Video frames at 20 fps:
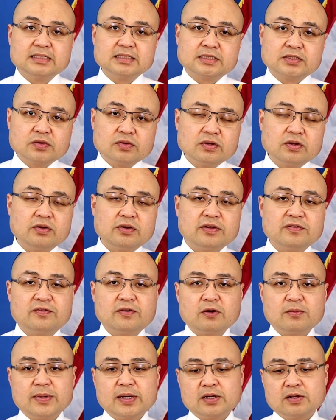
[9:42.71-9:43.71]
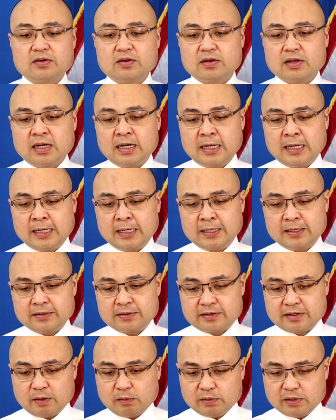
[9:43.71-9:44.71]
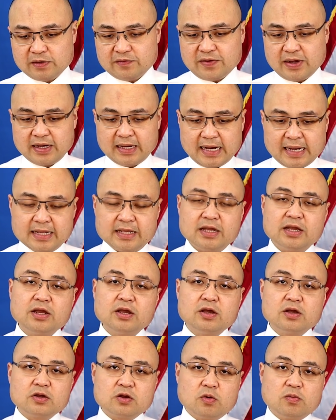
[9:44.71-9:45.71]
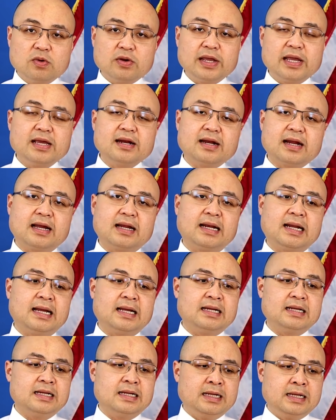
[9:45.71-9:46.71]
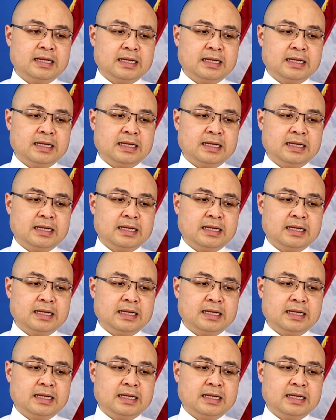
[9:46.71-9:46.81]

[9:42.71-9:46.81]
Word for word: student loan deferment à, uh, trong cái phần này cũng có nghĩa rằng là